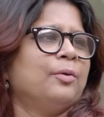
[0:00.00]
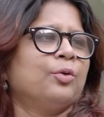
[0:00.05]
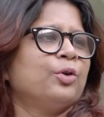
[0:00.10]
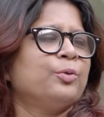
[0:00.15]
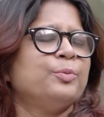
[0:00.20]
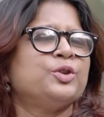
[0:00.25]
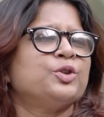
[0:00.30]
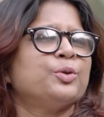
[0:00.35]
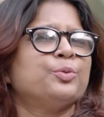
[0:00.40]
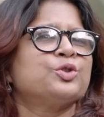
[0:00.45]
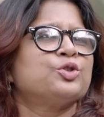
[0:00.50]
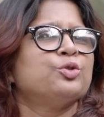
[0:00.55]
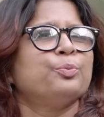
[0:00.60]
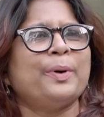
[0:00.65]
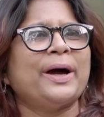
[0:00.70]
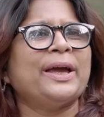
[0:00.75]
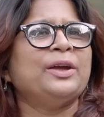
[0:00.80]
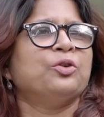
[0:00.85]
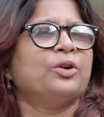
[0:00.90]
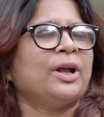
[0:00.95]
ওই বিষয়বস্তু
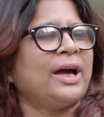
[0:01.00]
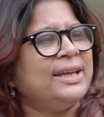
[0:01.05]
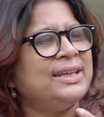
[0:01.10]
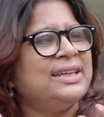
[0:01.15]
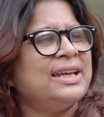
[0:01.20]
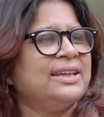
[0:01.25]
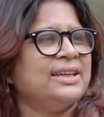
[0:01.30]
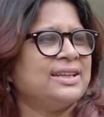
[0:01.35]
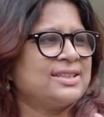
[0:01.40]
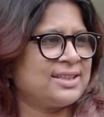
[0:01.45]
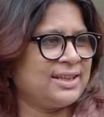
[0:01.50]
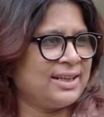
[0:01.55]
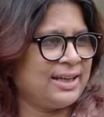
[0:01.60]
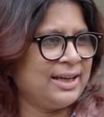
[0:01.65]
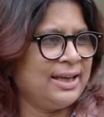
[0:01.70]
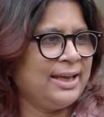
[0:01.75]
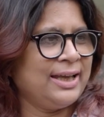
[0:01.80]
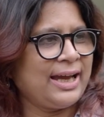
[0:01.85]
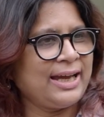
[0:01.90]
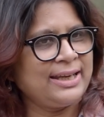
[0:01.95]
পাইও না আইডিয়াই আসে না
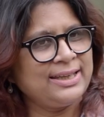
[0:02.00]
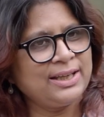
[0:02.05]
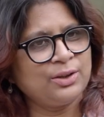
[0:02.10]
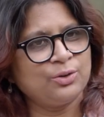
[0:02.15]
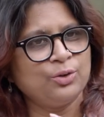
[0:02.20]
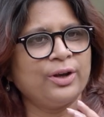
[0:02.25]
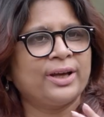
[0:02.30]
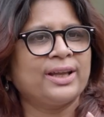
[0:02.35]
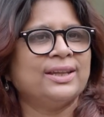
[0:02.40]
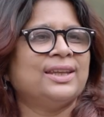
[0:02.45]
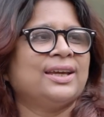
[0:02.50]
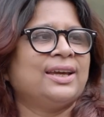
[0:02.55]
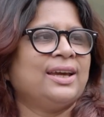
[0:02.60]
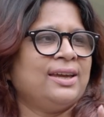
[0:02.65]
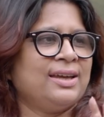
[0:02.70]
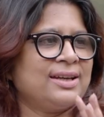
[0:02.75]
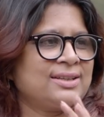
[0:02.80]
আইডিয়াগুলো এখান থেকেই